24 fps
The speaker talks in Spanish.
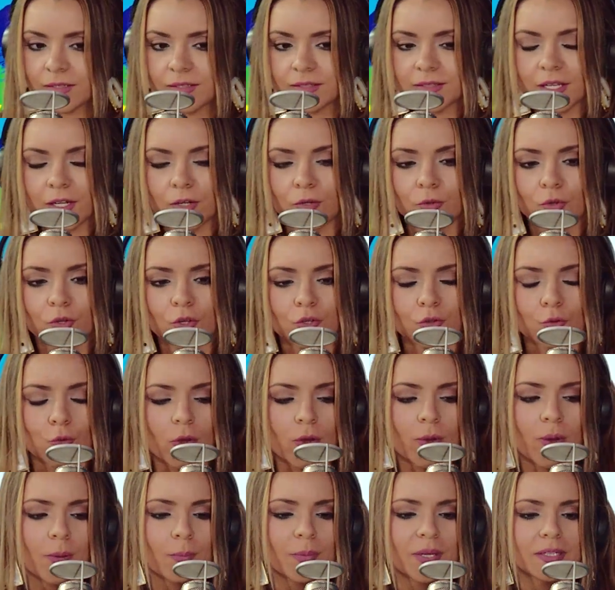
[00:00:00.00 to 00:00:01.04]
Saludos
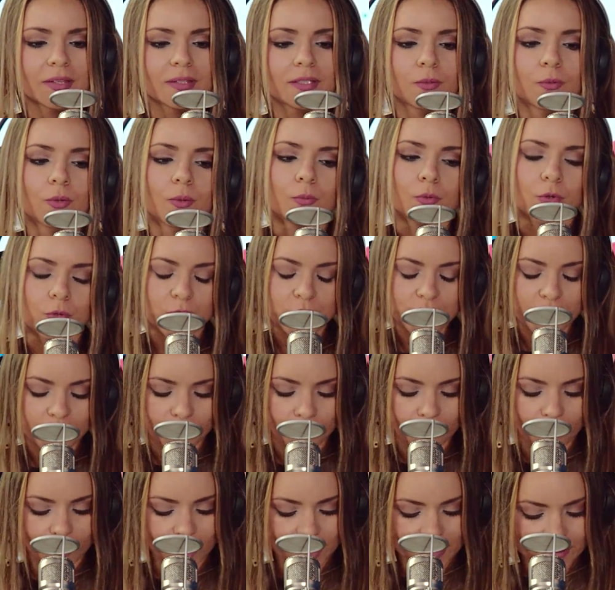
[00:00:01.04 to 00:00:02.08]
nuevamente. Buen provecho a todos
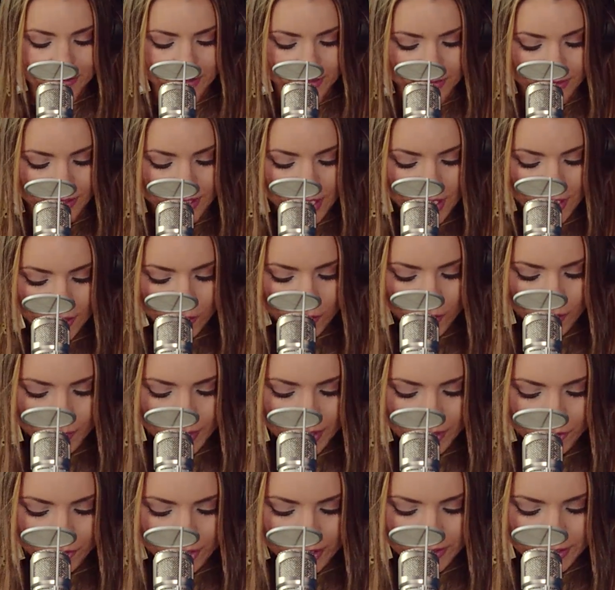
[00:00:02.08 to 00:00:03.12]
que están comiendo
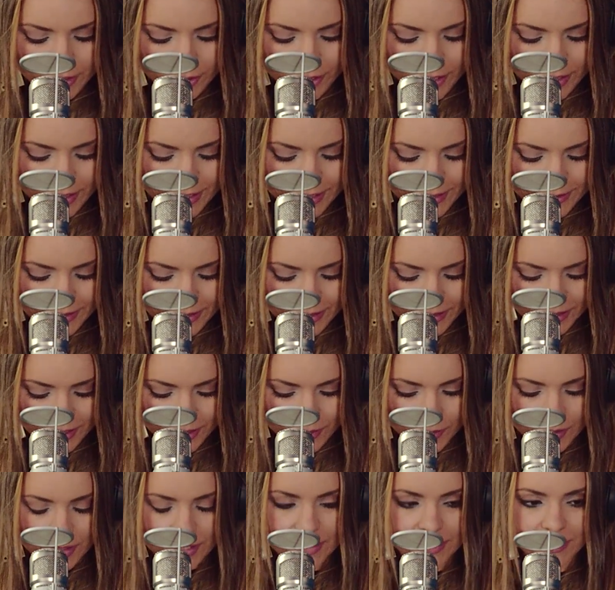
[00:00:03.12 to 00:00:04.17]
a esta hora de la tarde.
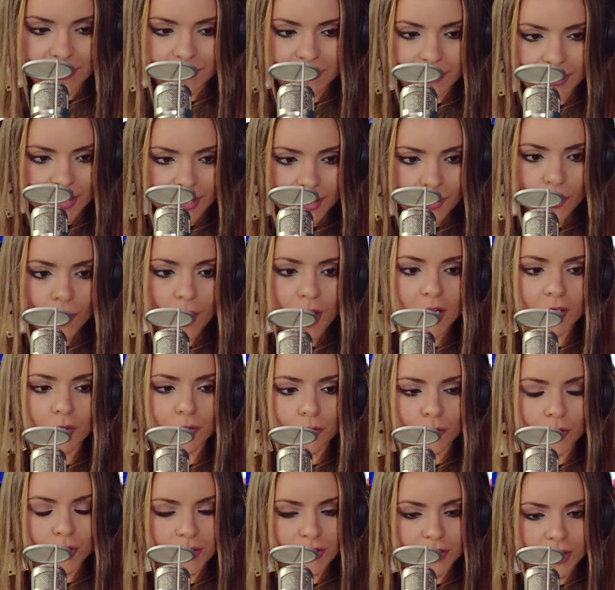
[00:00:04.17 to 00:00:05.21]
Les traigo algunos
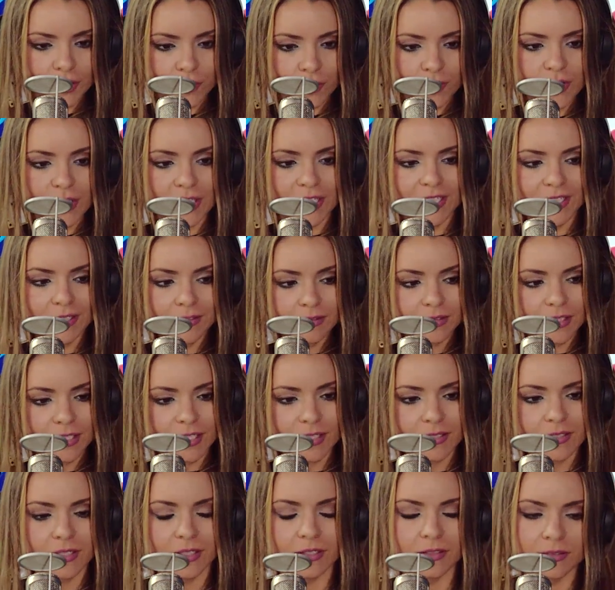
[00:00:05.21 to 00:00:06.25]
estrenos
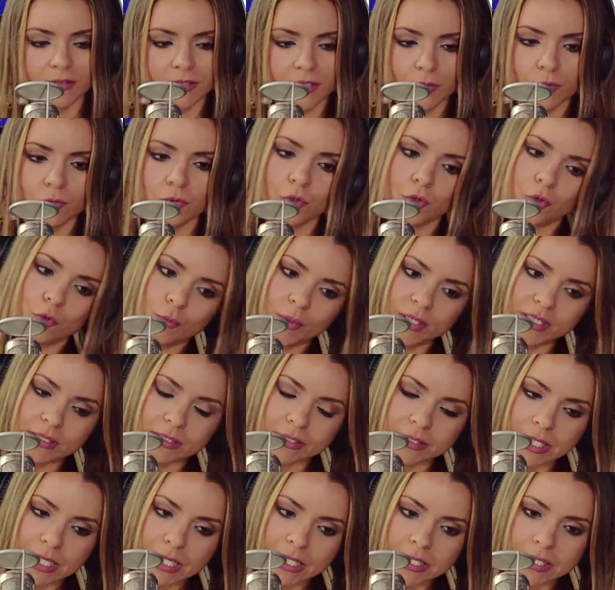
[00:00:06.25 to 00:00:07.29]
interesantes, un
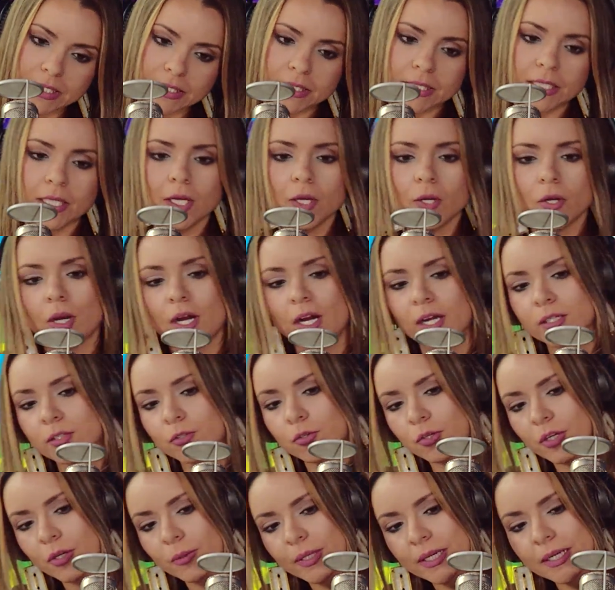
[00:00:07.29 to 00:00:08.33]
documental, algo que
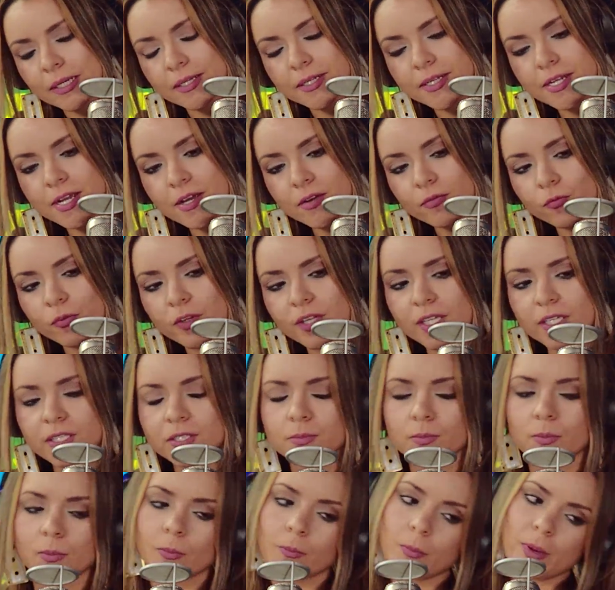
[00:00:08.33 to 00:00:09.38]
ver en Netflix,
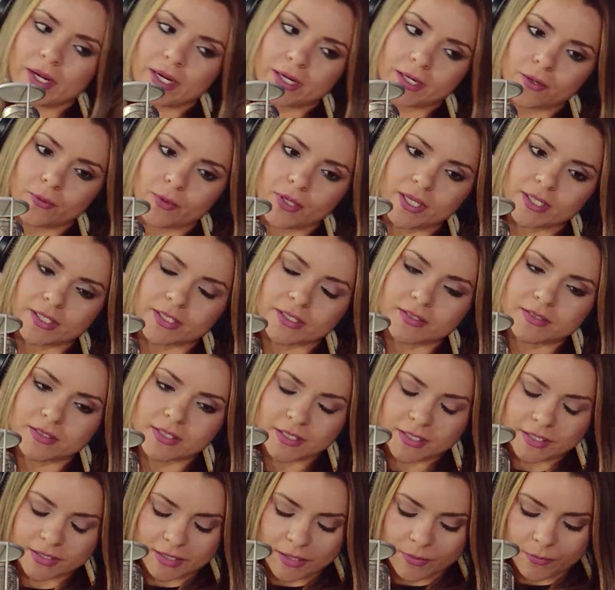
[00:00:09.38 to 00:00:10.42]
para que vayan al cine
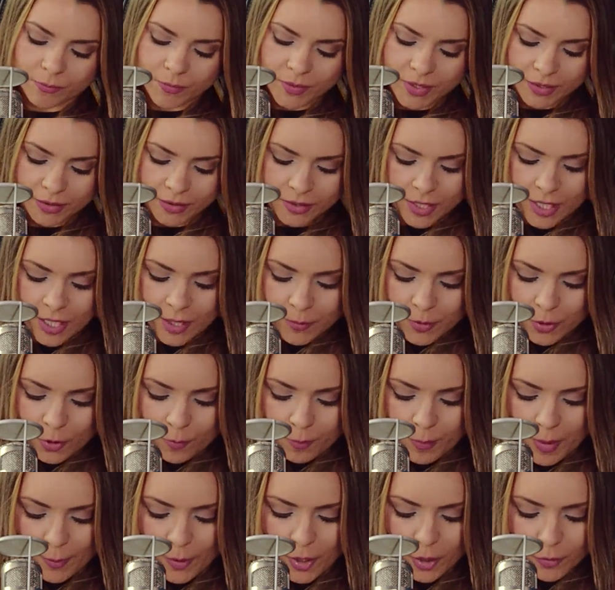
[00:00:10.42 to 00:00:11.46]
también. Pero
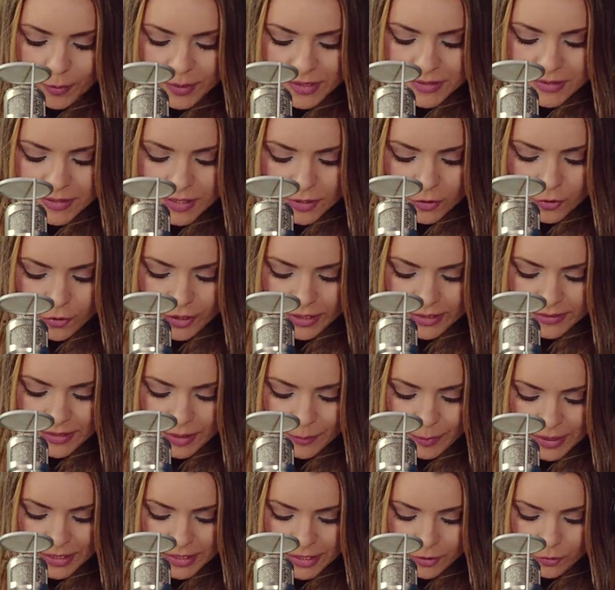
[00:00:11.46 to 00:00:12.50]
vamos a comenzar con esta
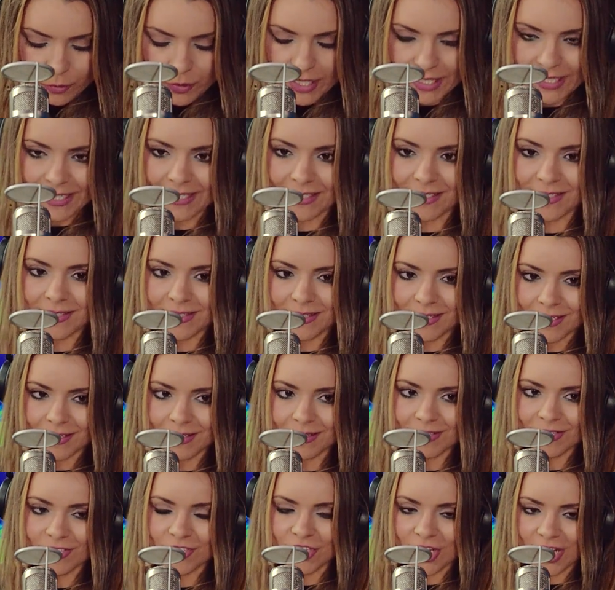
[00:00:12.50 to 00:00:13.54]
película que sí
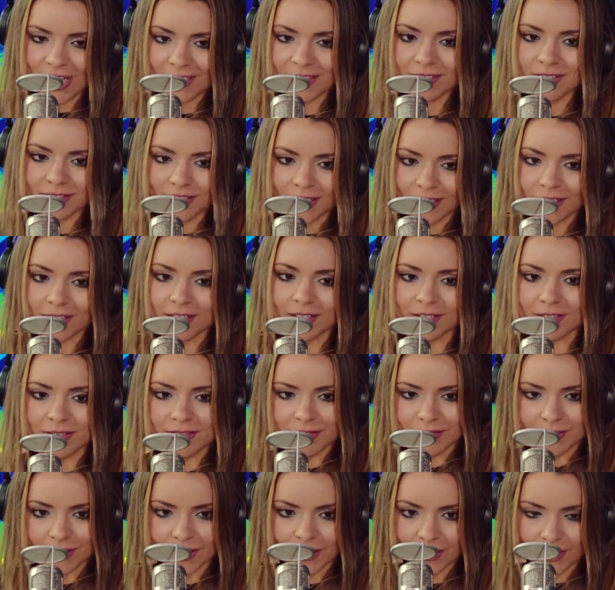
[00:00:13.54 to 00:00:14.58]
ya está en el
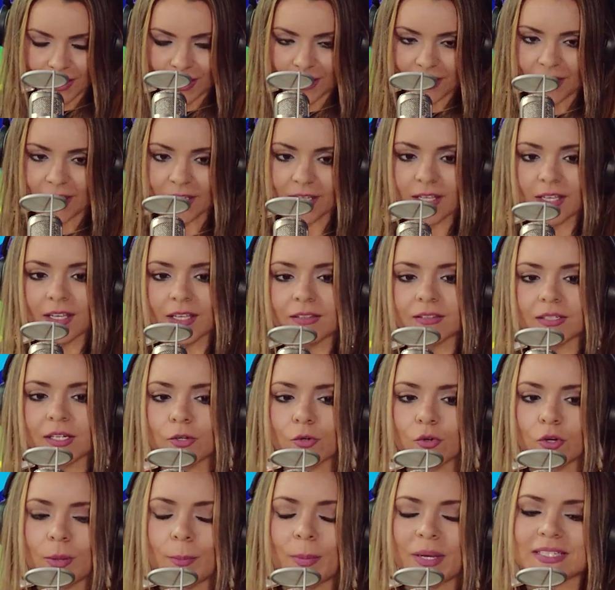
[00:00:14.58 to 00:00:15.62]
cine y es que estrenó
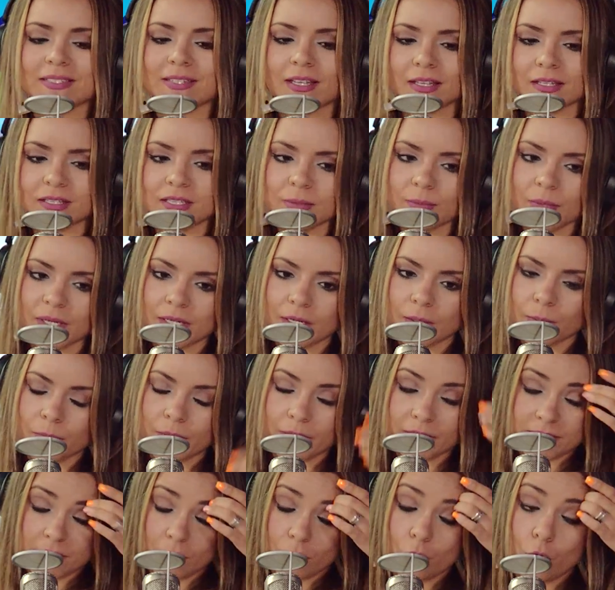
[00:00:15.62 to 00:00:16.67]
la pasada semana, el
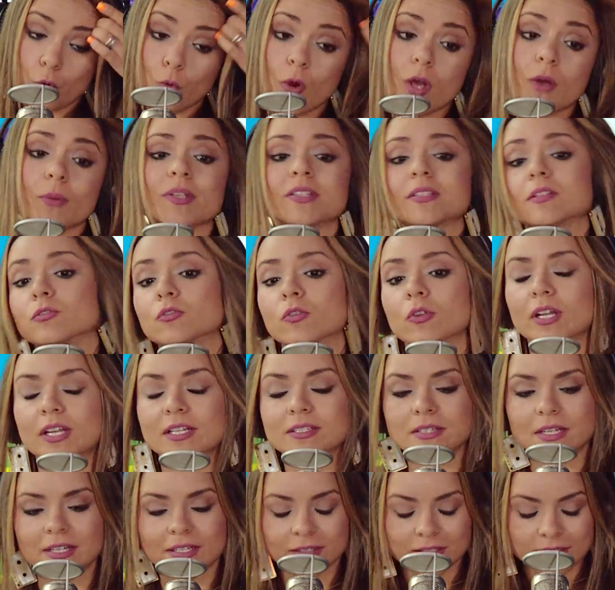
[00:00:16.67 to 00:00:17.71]
pasado jueves, en todas las
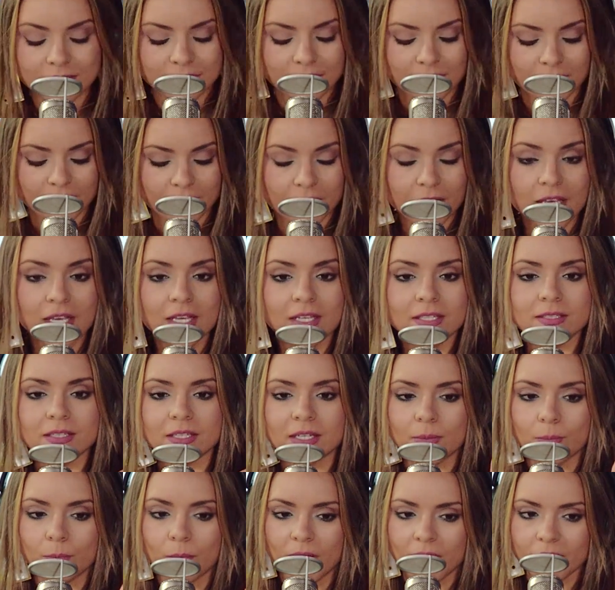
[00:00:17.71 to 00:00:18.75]
salas de cine. Sin
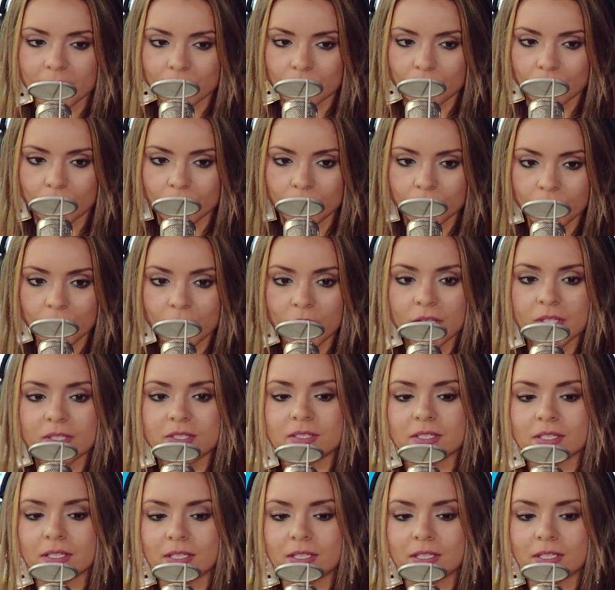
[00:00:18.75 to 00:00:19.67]
embargo, si